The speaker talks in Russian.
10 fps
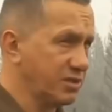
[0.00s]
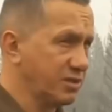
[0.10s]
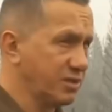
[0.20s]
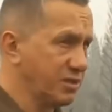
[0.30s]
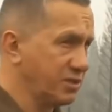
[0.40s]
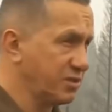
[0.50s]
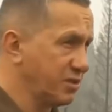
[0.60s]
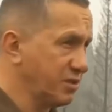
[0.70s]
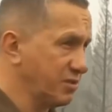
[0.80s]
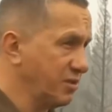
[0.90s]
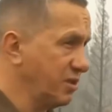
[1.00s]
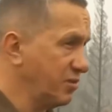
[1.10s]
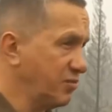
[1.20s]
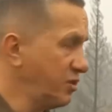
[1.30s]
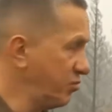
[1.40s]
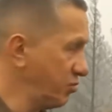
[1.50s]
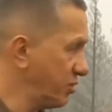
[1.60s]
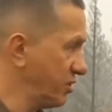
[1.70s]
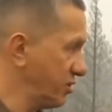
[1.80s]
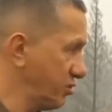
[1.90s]
э, леса на минимум
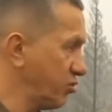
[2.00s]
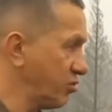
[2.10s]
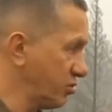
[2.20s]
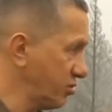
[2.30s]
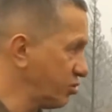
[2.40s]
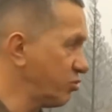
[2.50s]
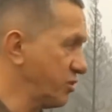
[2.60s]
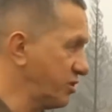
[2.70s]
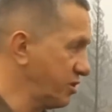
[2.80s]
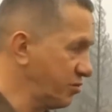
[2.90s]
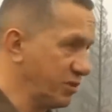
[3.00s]
на 100, 150 э,